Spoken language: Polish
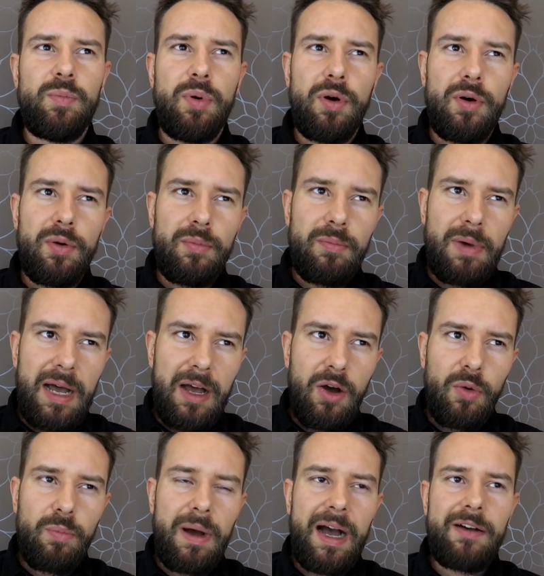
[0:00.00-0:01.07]
bo ma
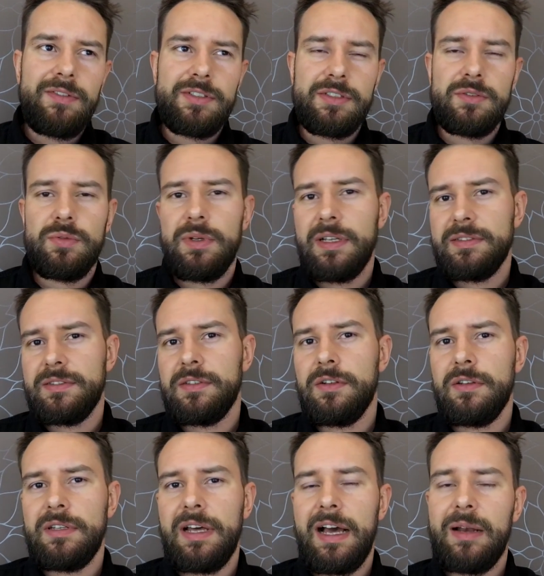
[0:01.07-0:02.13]
obawy, że druga
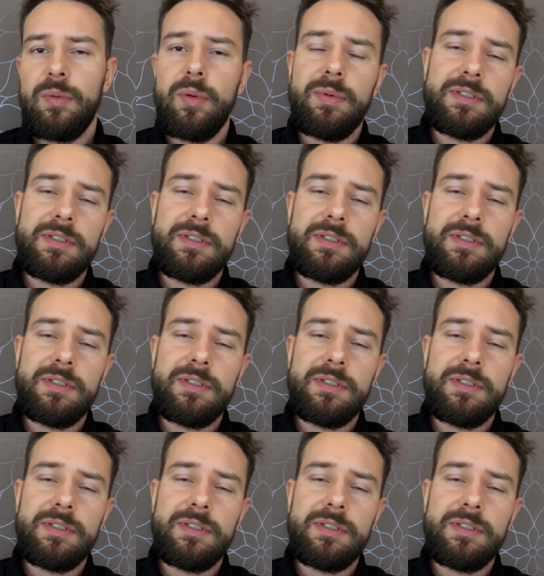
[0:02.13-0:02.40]
strona albo